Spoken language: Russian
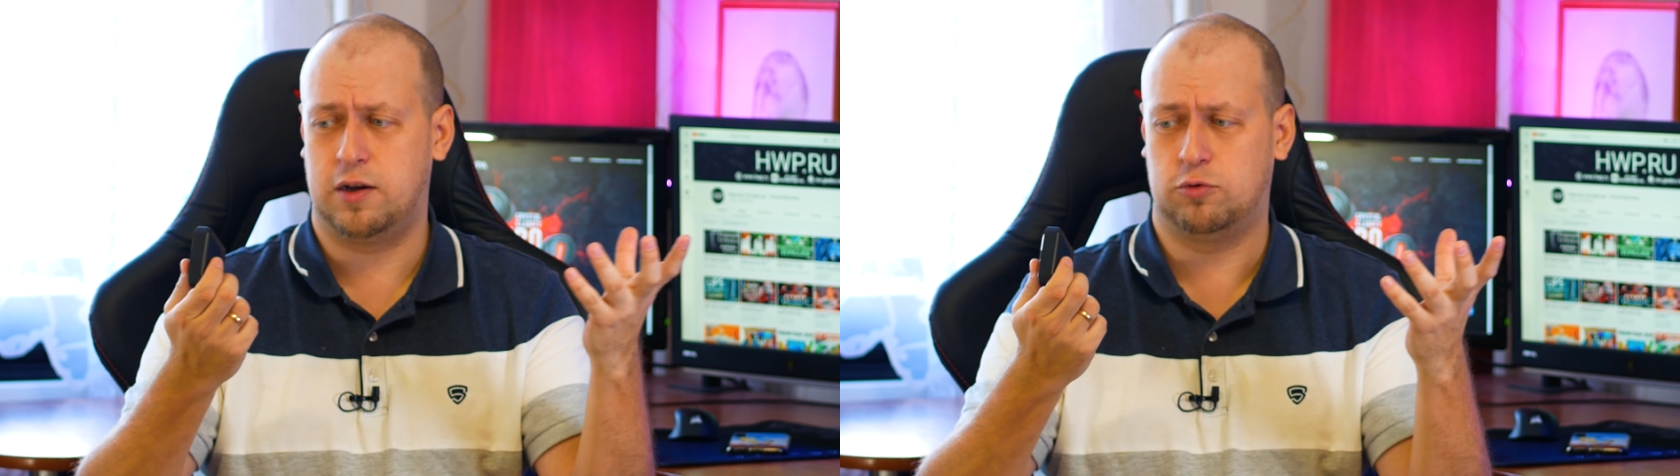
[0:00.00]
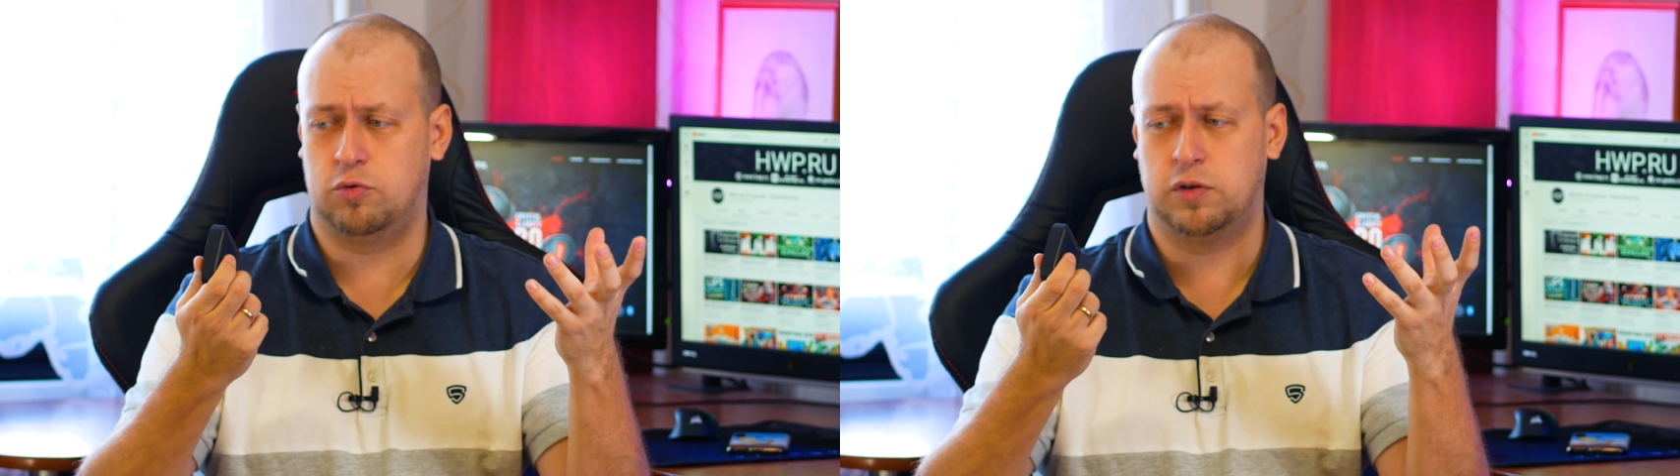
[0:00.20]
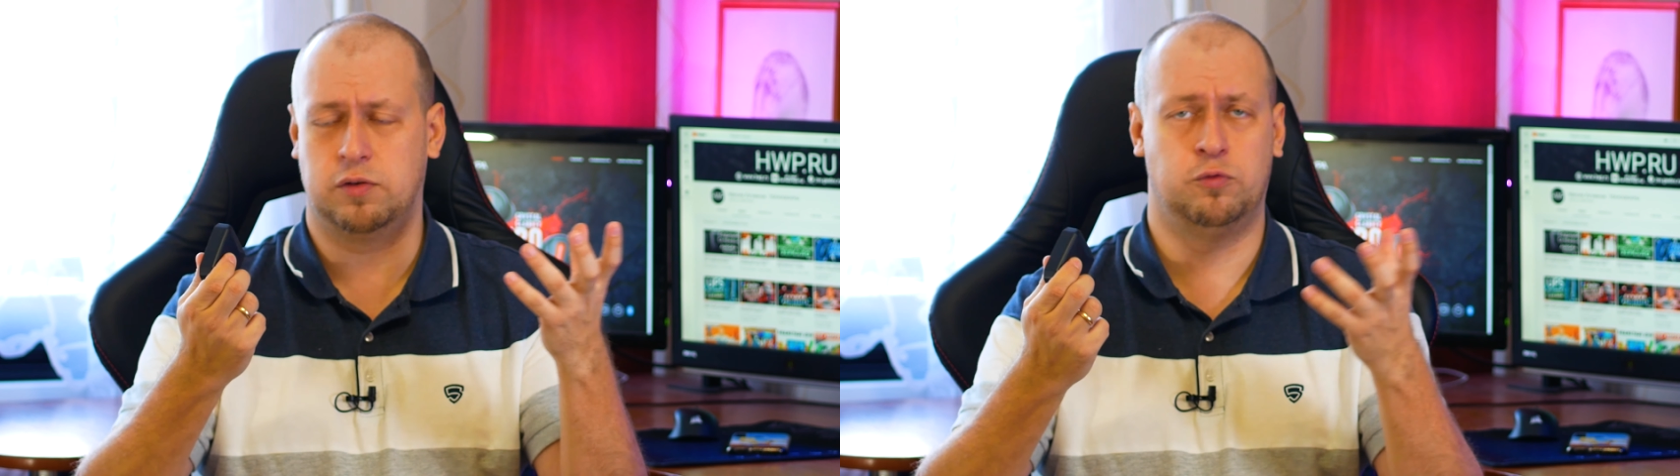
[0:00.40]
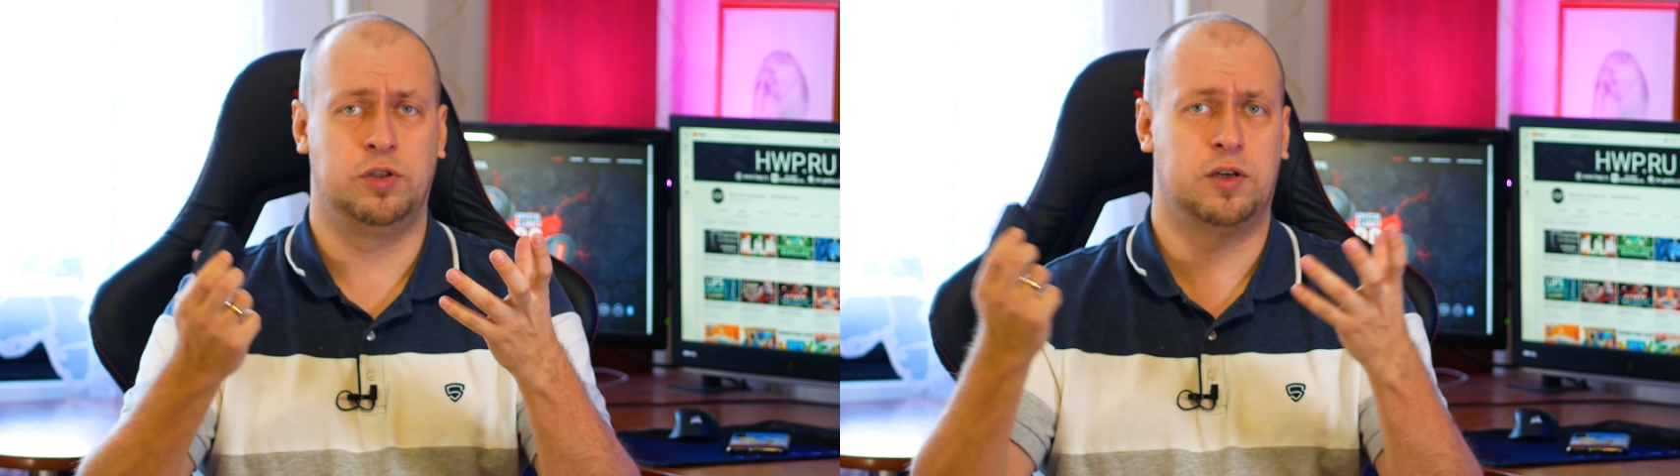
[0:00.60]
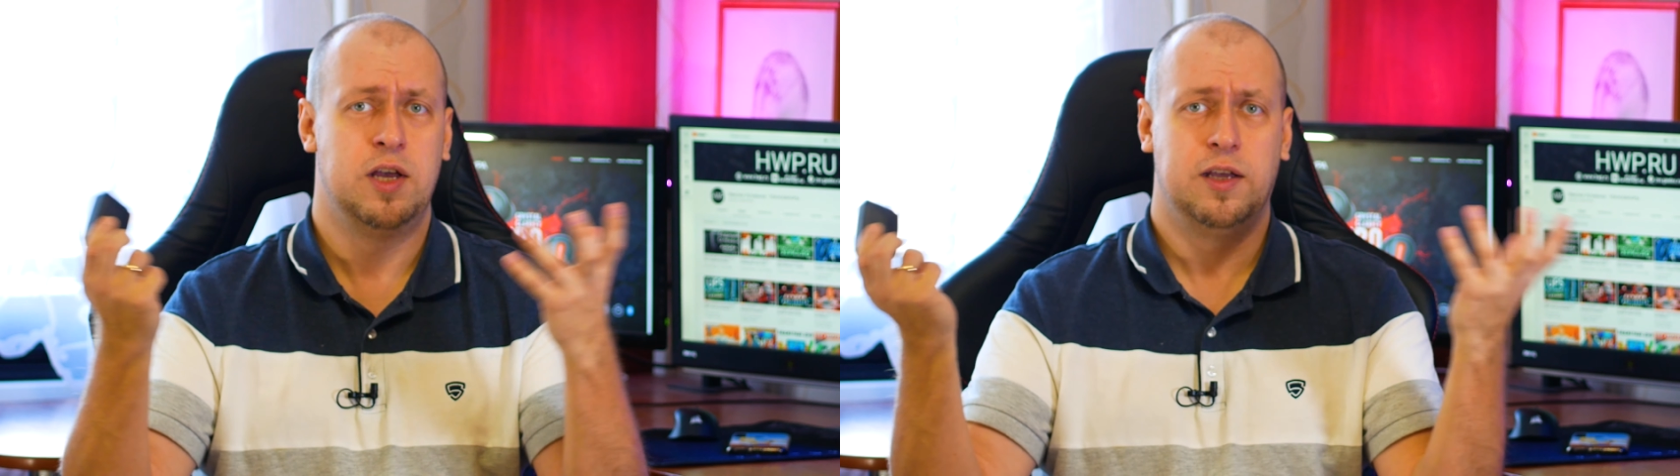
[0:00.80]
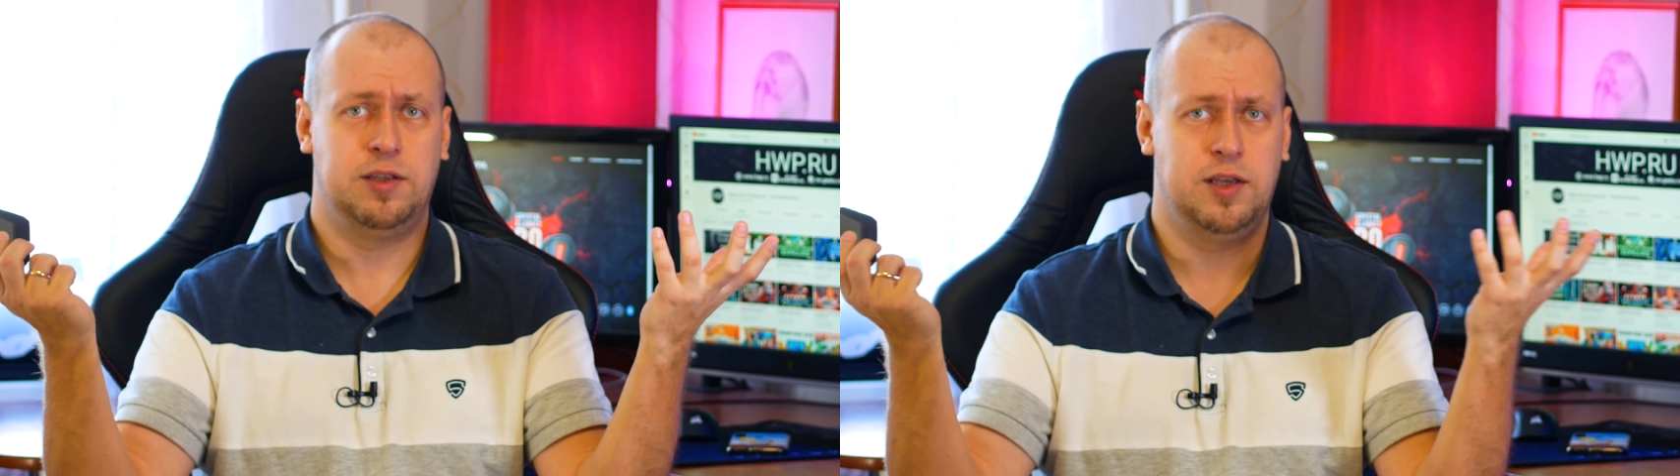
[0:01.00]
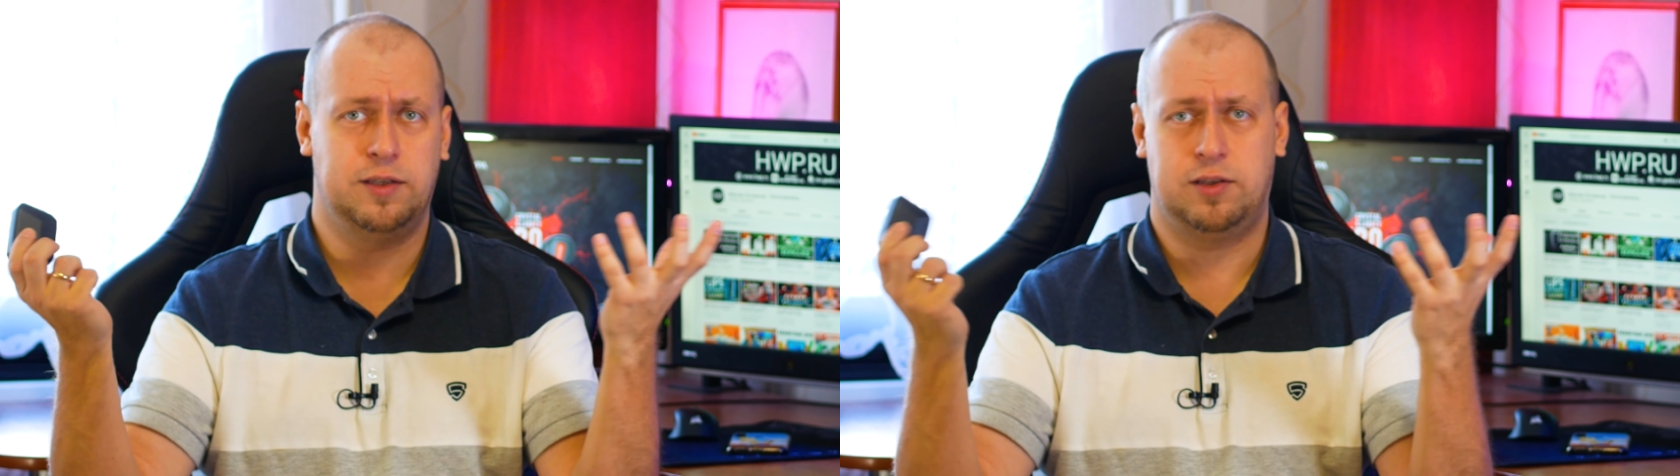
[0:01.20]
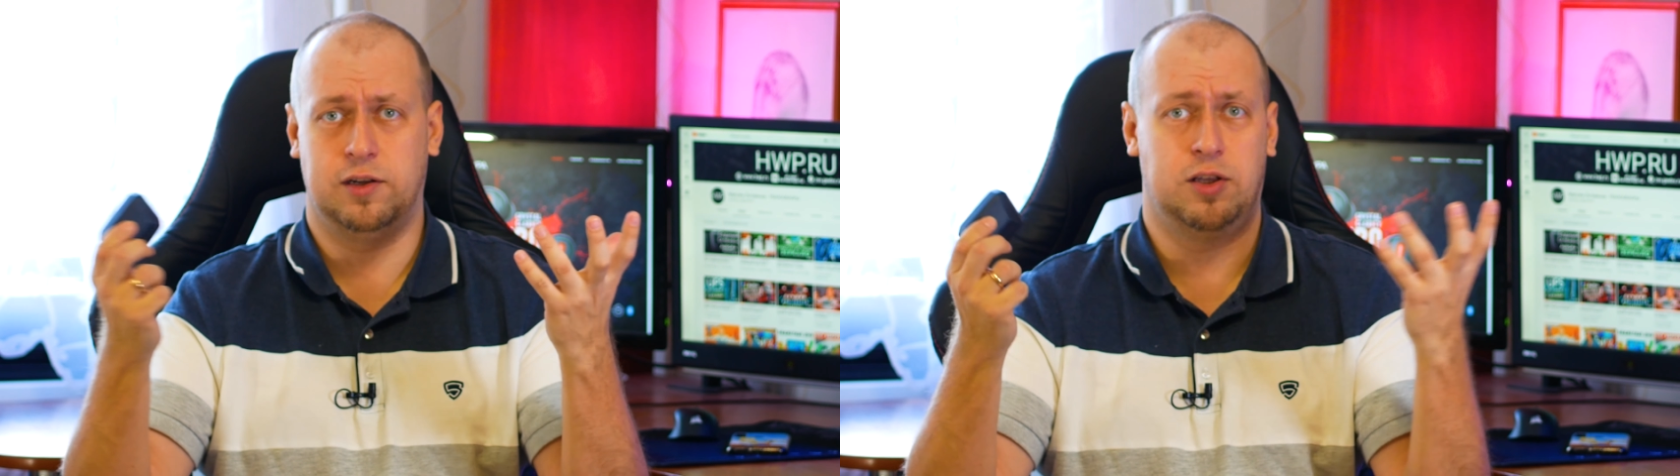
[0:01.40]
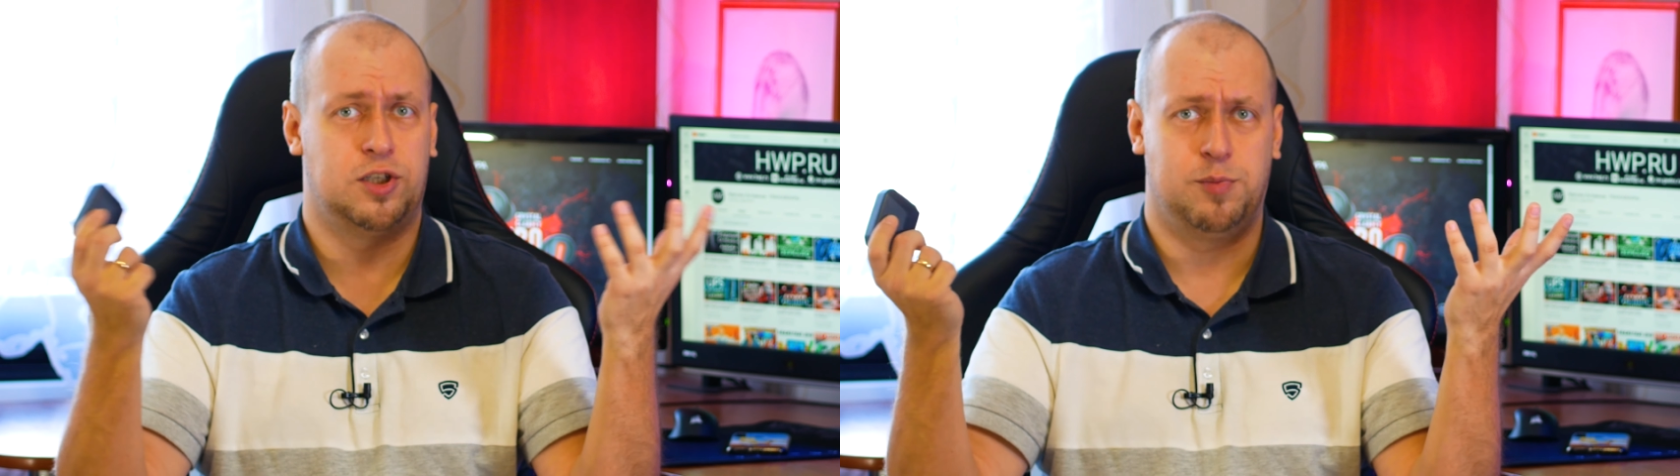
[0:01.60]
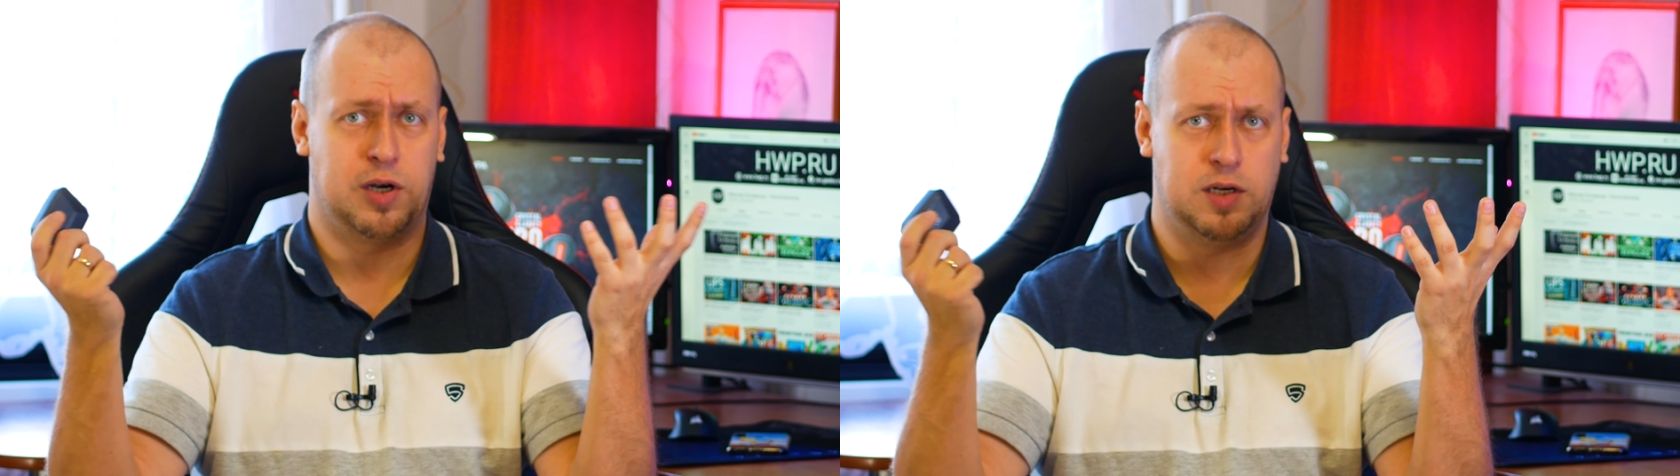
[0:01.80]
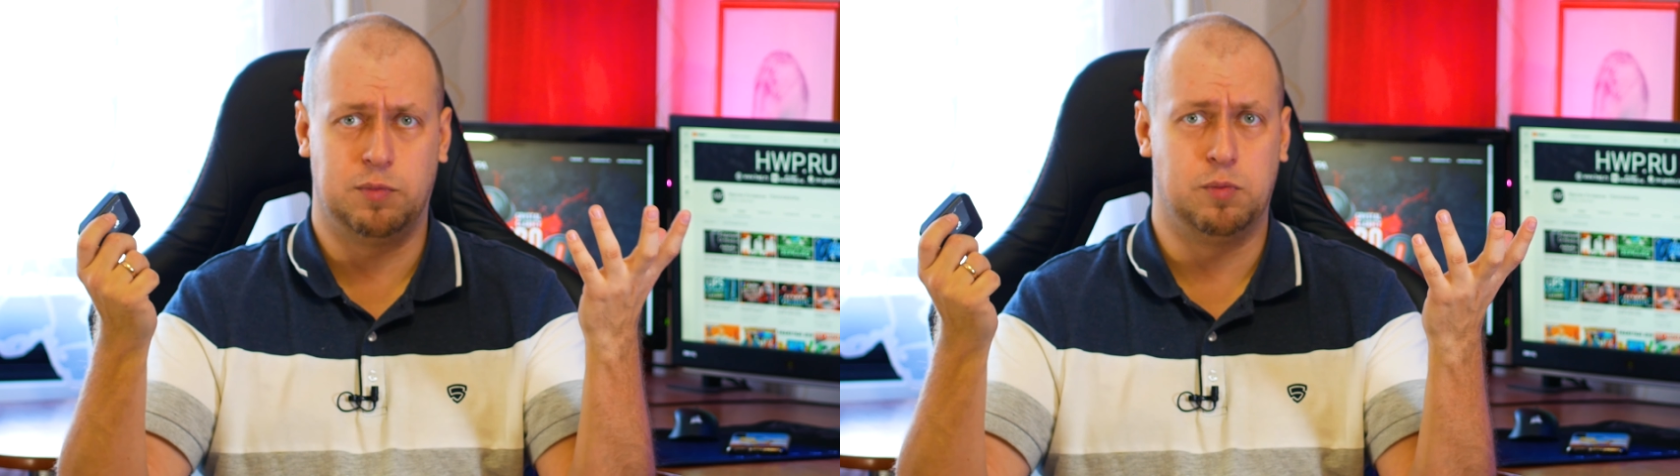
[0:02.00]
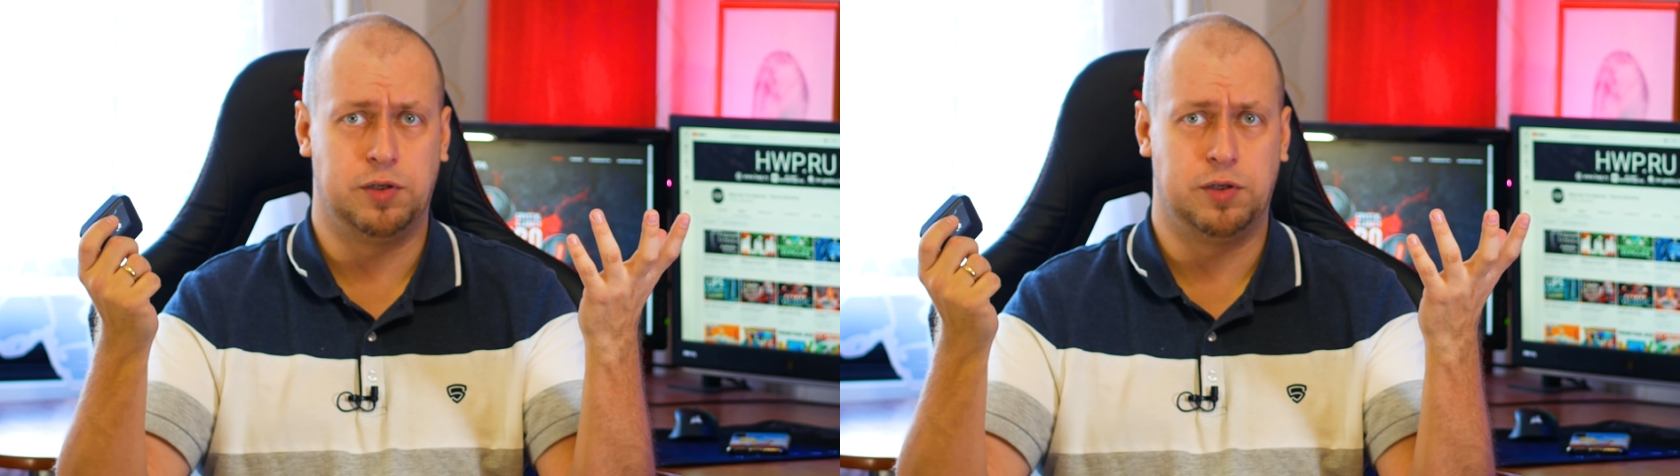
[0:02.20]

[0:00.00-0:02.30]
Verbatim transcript: которые у них есть или даже могли бы